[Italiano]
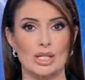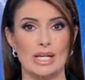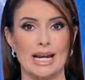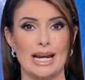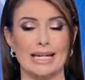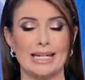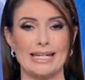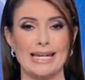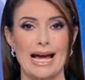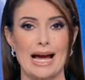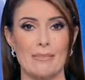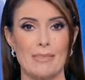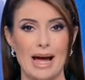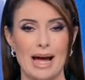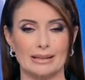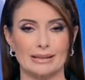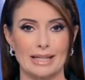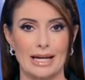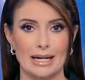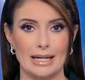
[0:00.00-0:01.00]
sarà
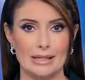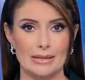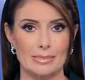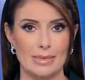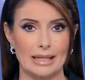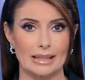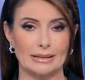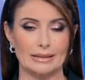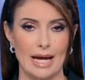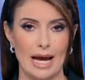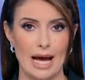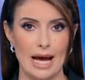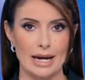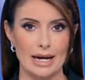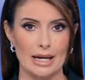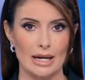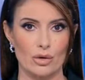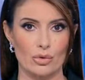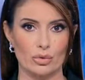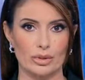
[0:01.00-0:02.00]
chiamata a
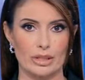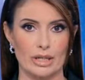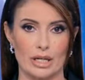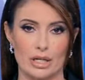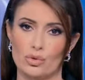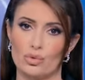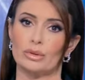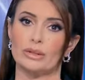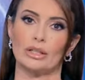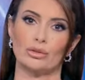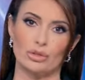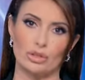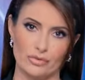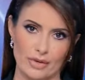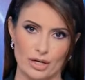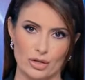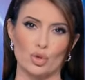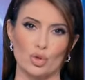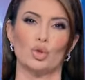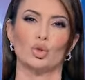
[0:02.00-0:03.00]
ribaltare un risultato
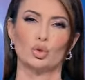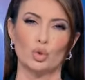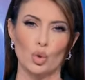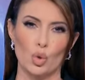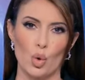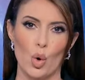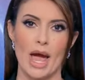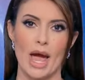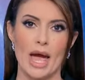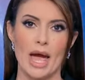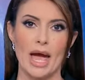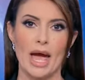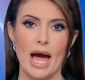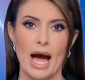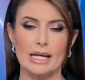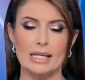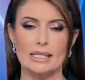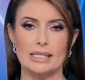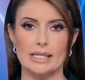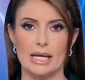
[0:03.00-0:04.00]
diverso, il 2
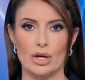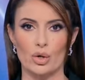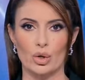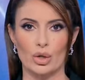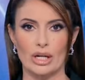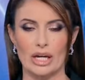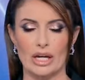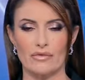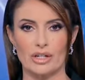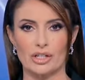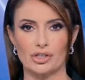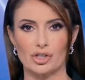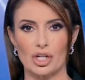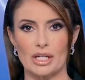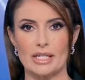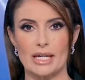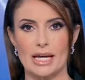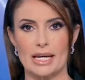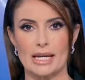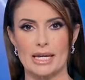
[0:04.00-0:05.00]
a 0 che invece
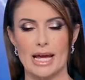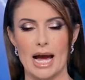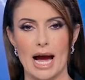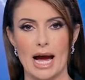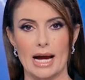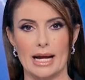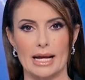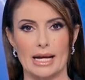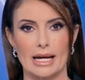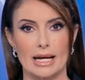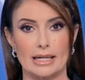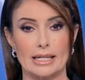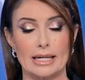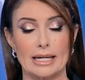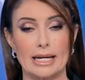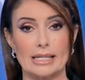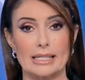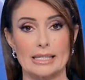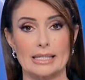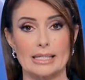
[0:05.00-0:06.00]
ieri ha
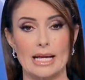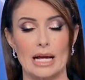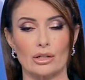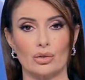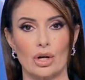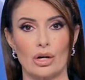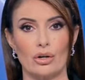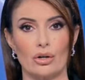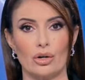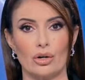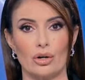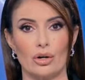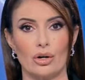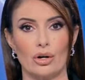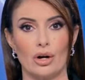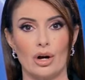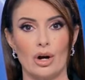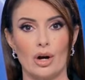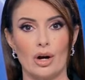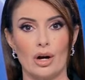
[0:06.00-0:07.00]
incassato
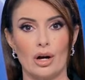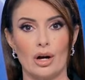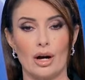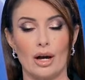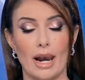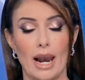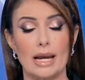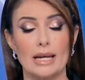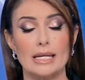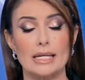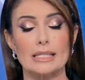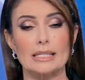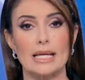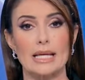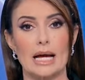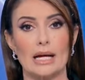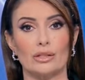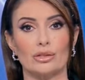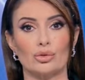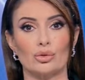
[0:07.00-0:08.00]
all'Allianz
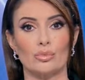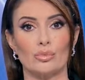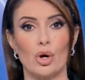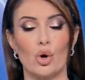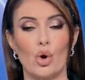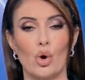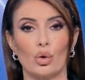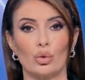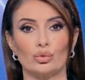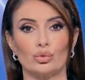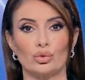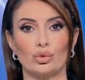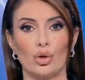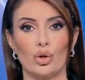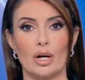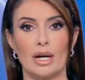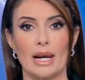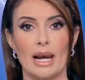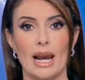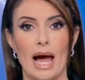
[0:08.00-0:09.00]
Stadium
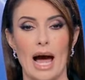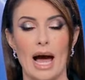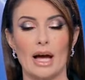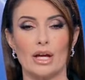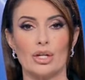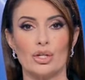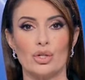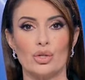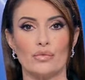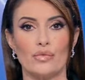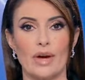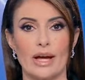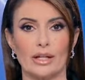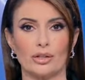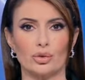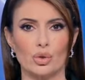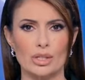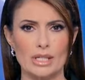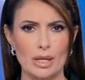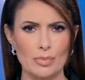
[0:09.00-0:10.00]
contro la
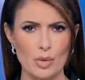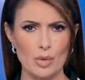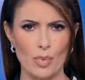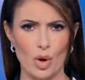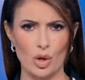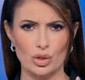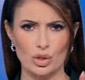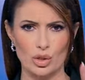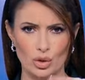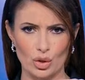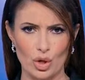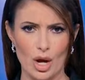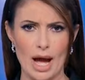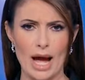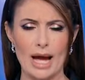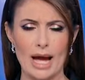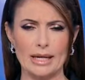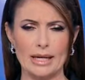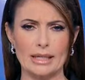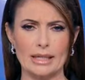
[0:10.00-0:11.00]
Juventus. E a proposito
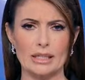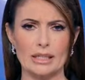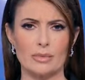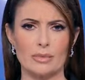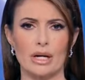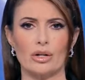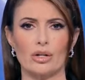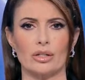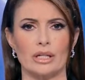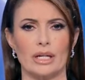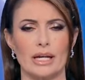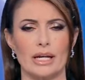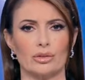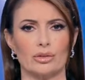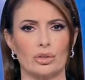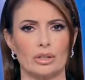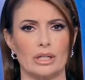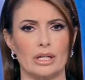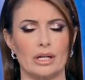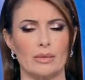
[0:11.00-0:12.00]
anche dei bianconeri, eh,
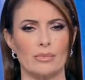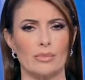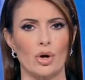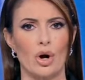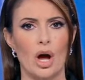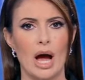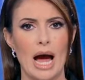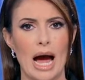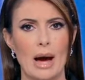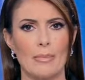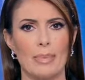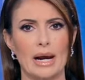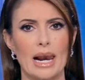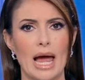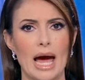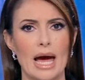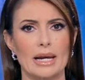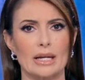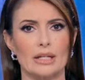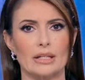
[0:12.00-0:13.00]
torneremo a
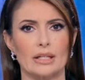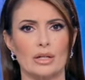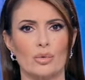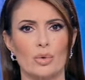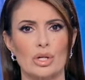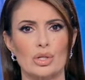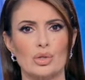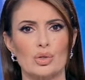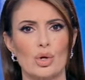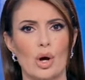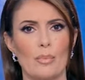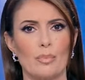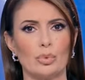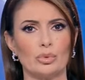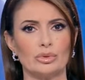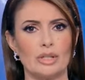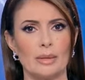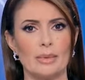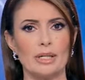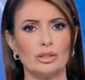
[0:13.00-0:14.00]
parlare di questo
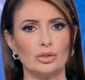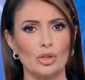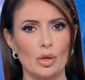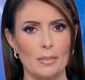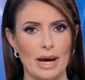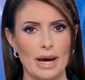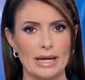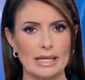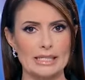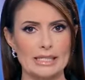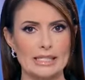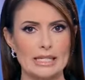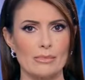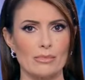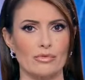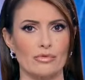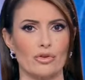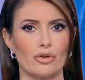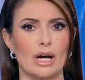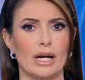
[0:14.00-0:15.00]
appuntamento, ma restiamo
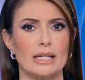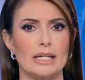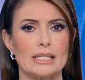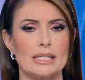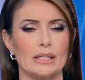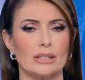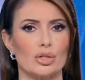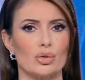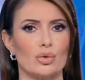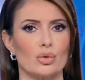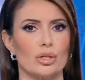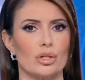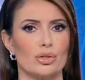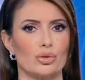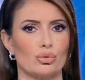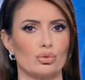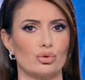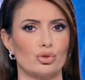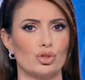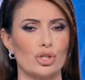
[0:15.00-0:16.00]
focalizzati sul
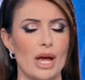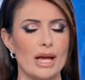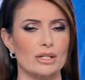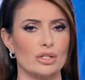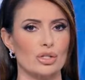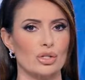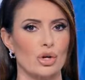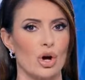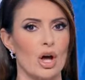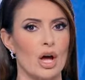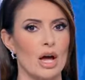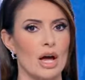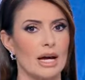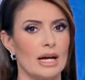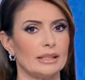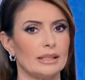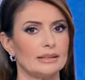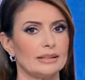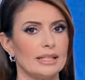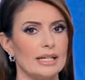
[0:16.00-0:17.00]
successo
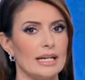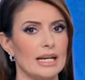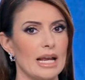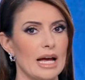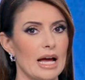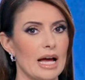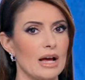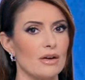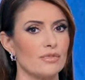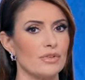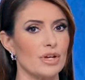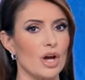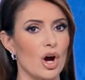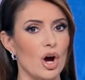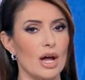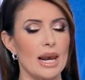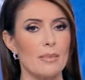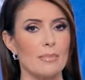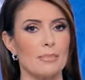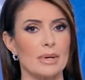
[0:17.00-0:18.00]
eh, della
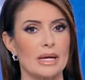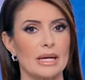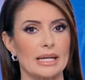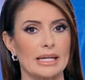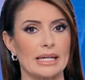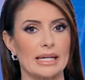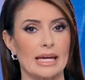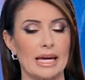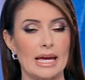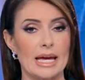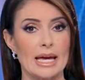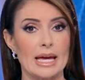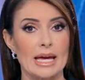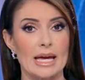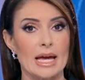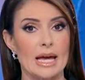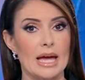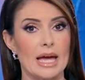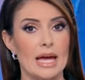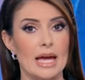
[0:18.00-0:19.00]
Viola perché
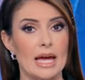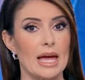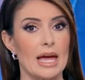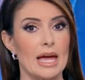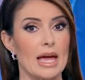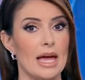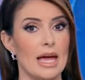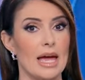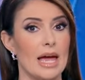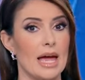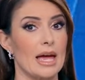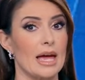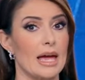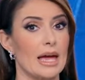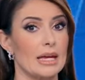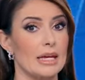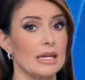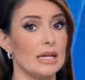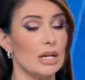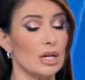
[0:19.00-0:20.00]
e
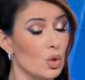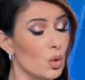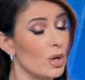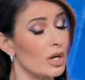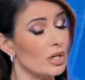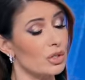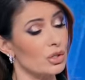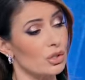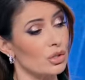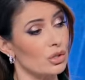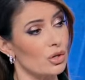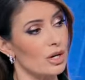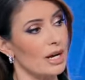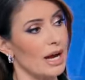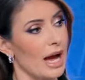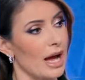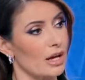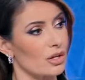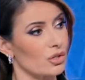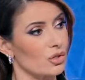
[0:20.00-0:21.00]
in questo
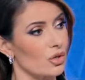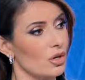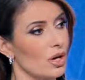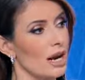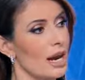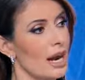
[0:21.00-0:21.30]
caso